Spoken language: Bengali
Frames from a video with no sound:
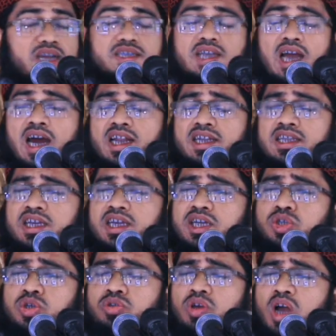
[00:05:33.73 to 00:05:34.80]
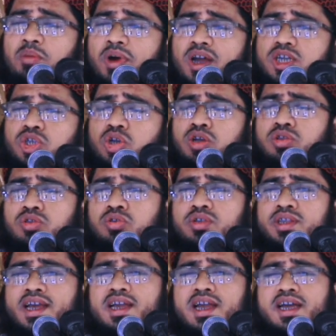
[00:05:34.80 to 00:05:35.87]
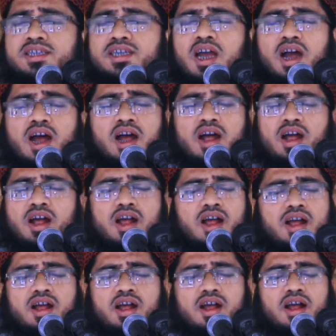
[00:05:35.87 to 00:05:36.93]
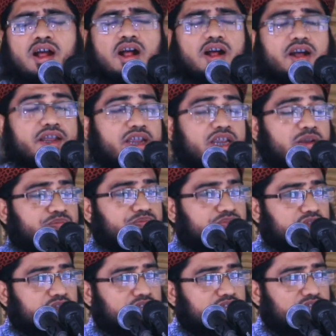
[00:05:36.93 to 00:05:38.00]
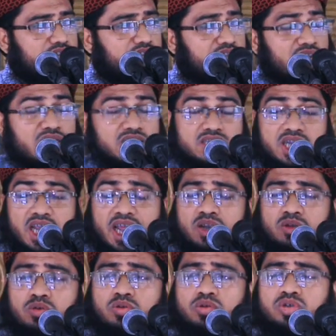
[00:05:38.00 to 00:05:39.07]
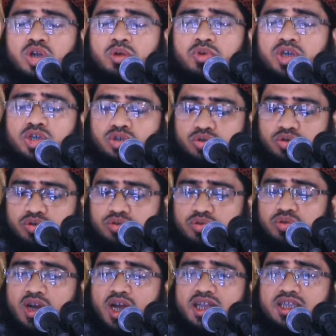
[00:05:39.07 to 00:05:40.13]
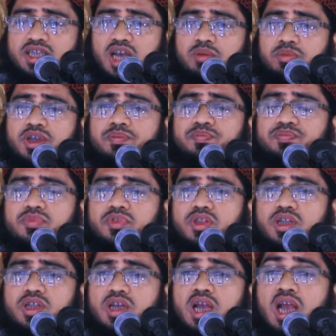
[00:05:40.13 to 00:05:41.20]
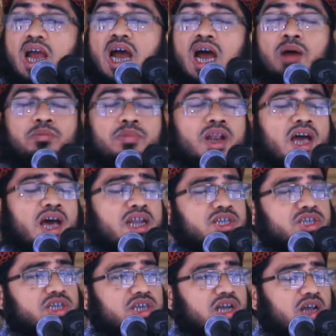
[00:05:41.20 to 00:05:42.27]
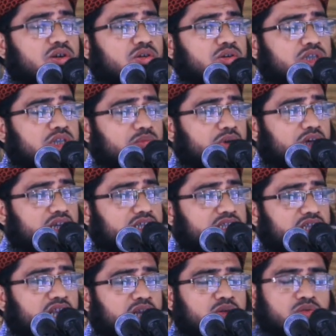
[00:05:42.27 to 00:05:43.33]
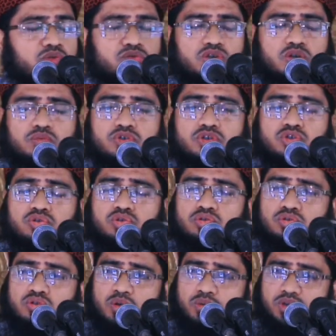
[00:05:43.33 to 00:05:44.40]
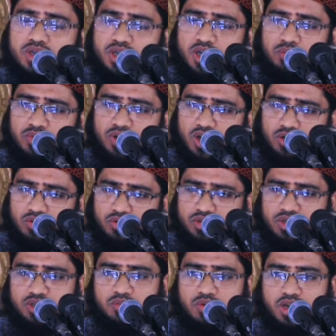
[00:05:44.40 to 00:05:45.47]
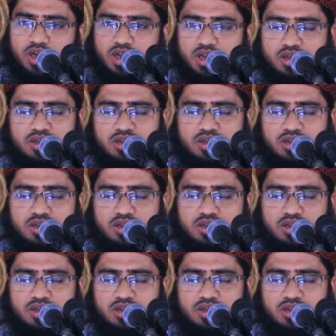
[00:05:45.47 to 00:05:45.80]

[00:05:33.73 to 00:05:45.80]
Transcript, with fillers: চারদিকে শুধু আমার শত্রু দেখা যায় যে কোনো সময় শত্রুর হাতে আমি হামলার শিকার হতে পারে যে কোনো সময় শত্রু আমাকে হামলা করতে পারে